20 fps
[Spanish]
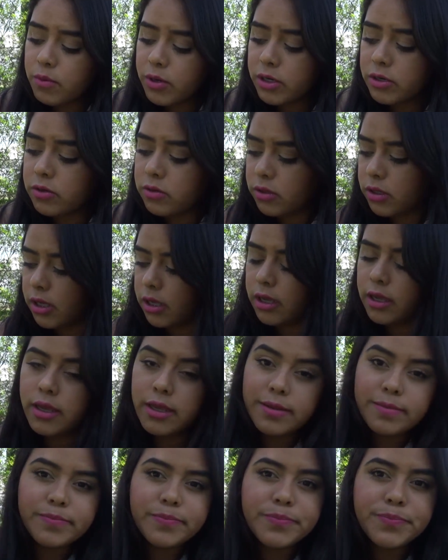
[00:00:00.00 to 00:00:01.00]
bueno,
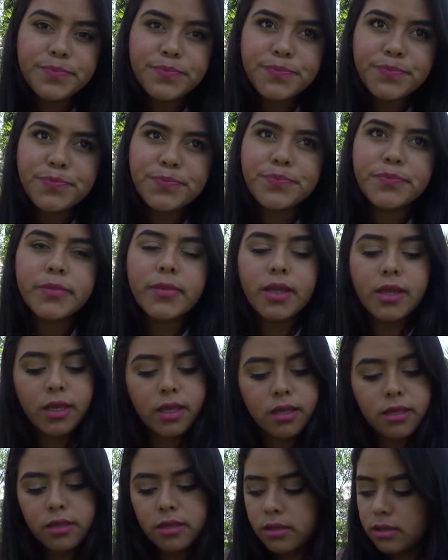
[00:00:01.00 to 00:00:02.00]
em,
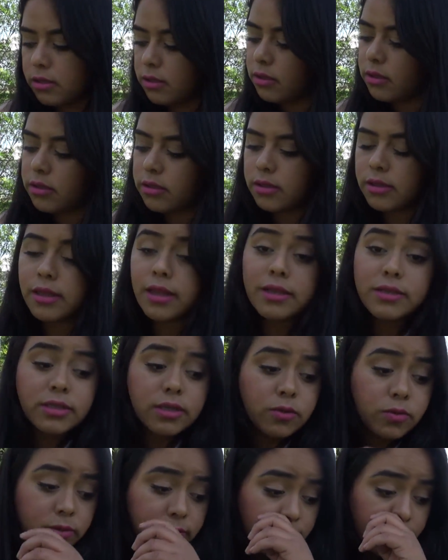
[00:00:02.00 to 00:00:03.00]
la
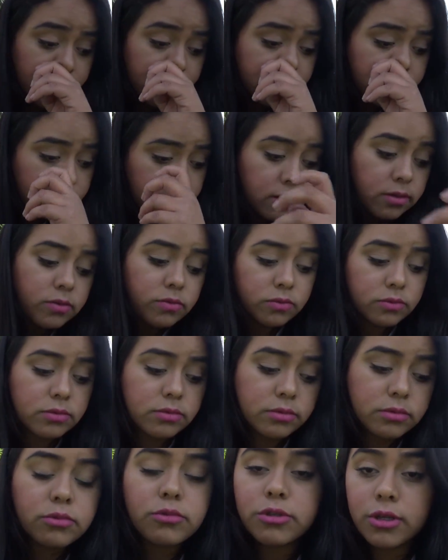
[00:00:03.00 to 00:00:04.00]
segunda,
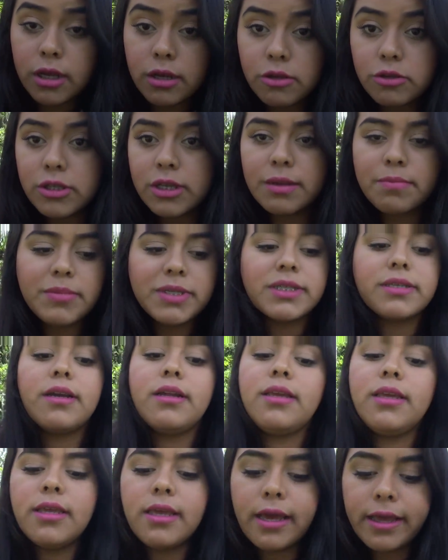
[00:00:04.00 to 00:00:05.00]
una otra
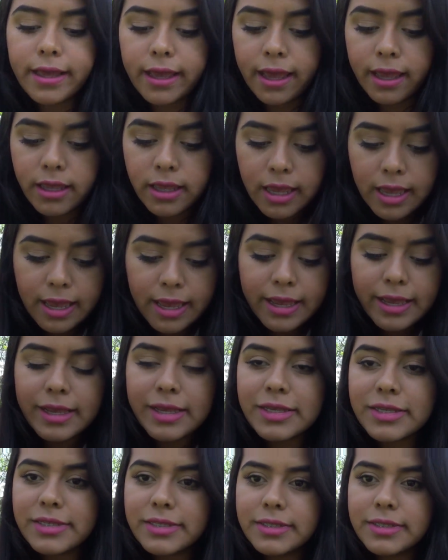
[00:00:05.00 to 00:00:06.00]
mascarilla que hay es